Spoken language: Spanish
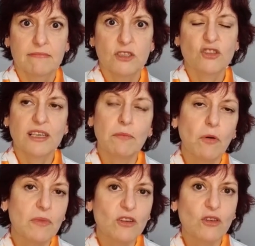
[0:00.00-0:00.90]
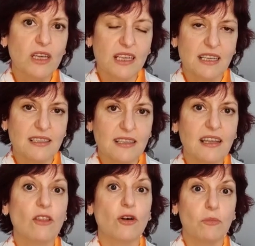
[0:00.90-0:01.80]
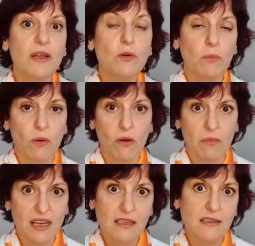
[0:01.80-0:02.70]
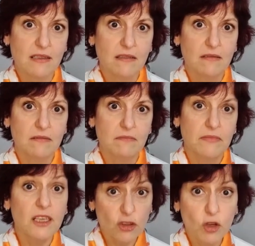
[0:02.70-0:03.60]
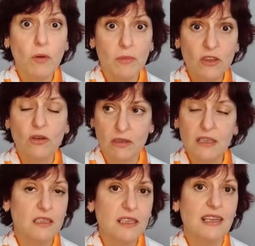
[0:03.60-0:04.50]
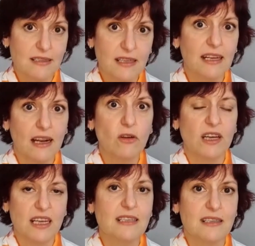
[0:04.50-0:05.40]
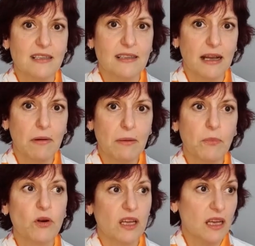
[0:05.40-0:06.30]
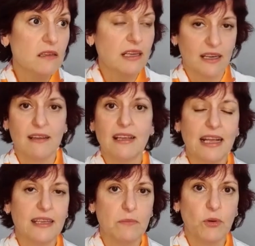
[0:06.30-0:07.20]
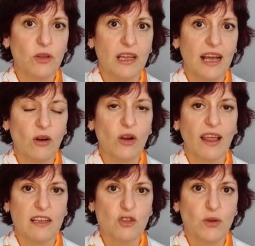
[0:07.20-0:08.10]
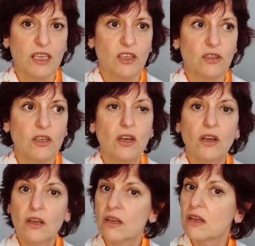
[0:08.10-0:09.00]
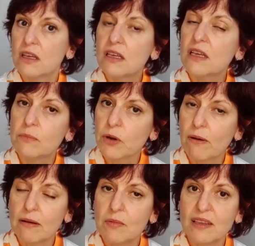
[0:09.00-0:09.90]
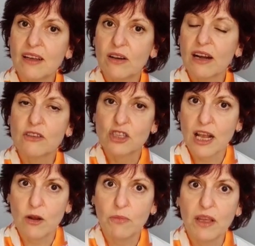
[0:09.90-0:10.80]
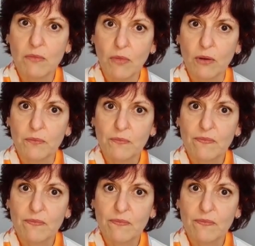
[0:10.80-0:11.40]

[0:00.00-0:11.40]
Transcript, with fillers: no será momento de que necesites dormir un poco más, en otro momento quizás era lo que necesitaba porque te rendía el tiempo de horas de sueño y probablemente ahora no sea lo mismo